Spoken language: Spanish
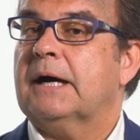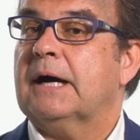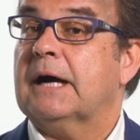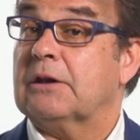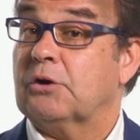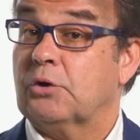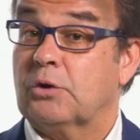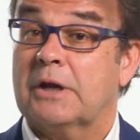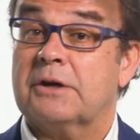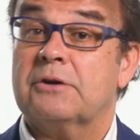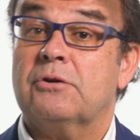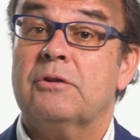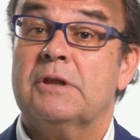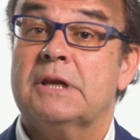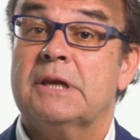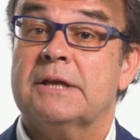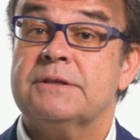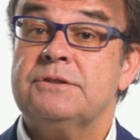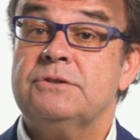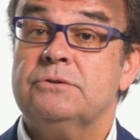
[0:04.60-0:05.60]
A lo largo
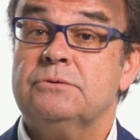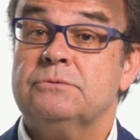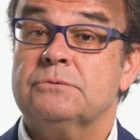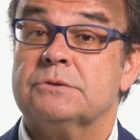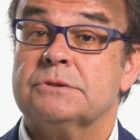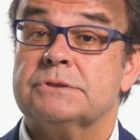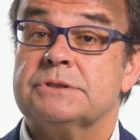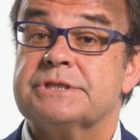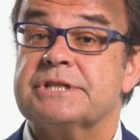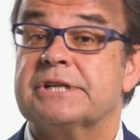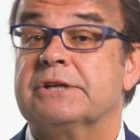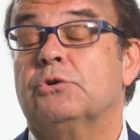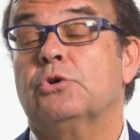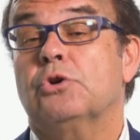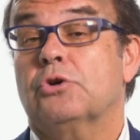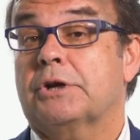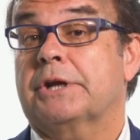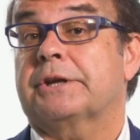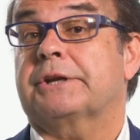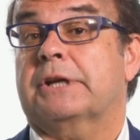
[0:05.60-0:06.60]
del año
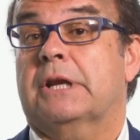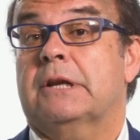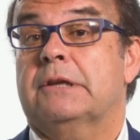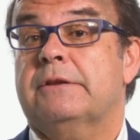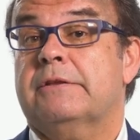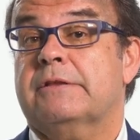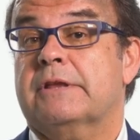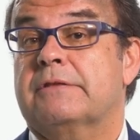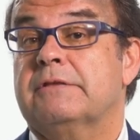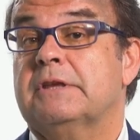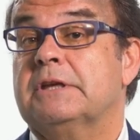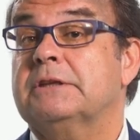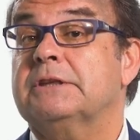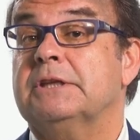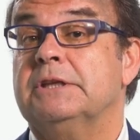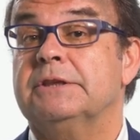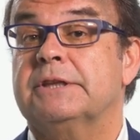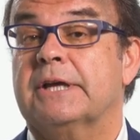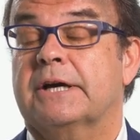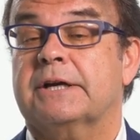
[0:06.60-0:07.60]
seguro que realizas
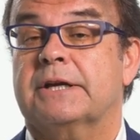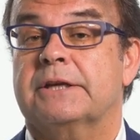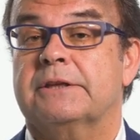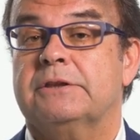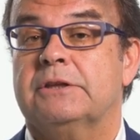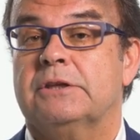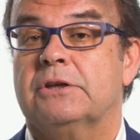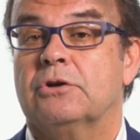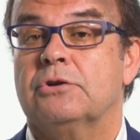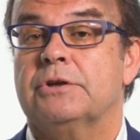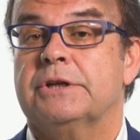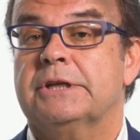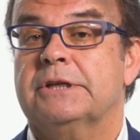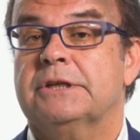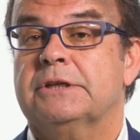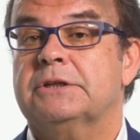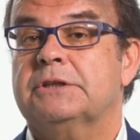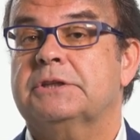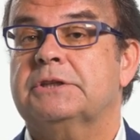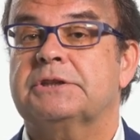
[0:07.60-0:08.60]
distintas
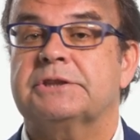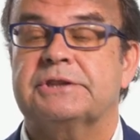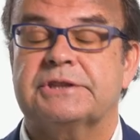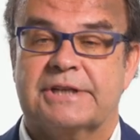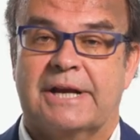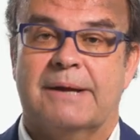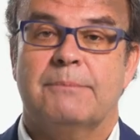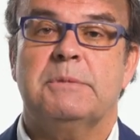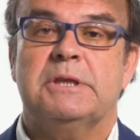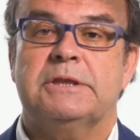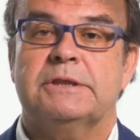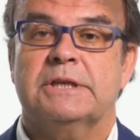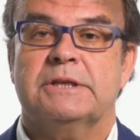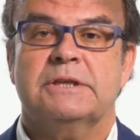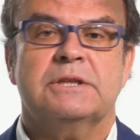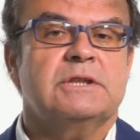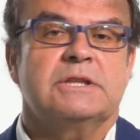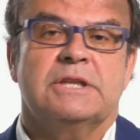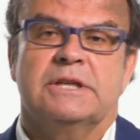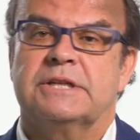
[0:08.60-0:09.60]
gestiones,
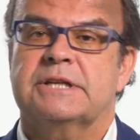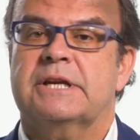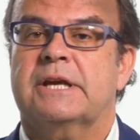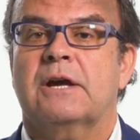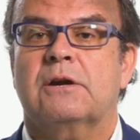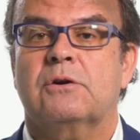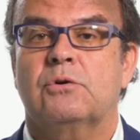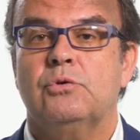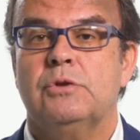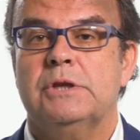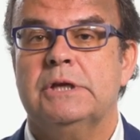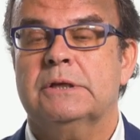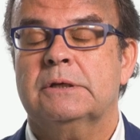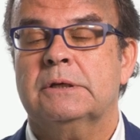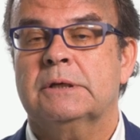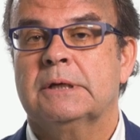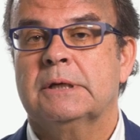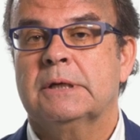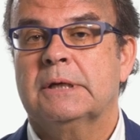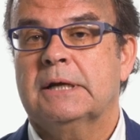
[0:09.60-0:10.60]
trámites, tienes que acudir
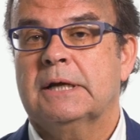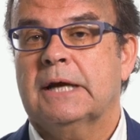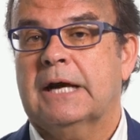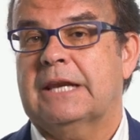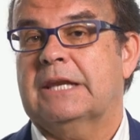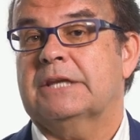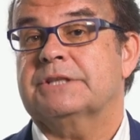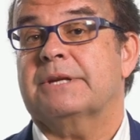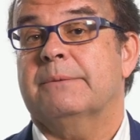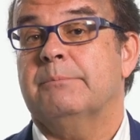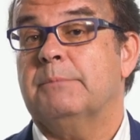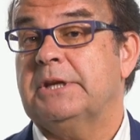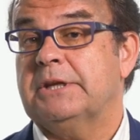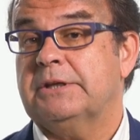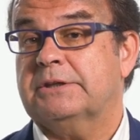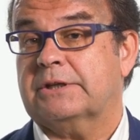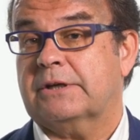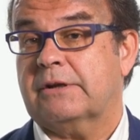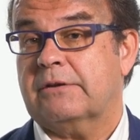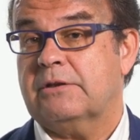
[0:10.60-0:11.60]
a las
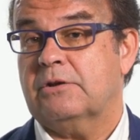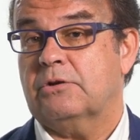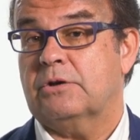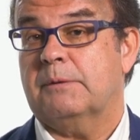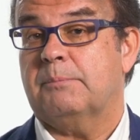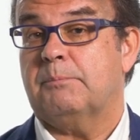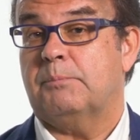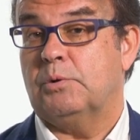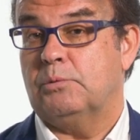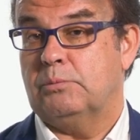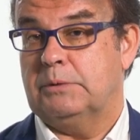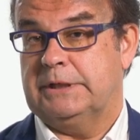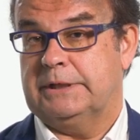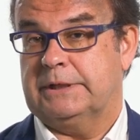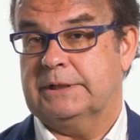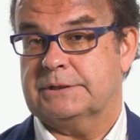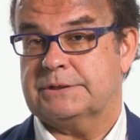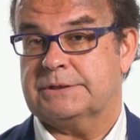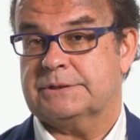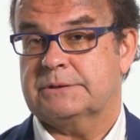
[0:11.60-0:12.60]
administraciones
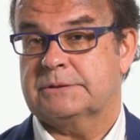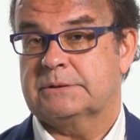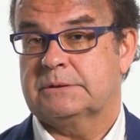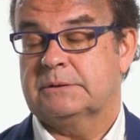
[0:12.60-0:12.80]
públicas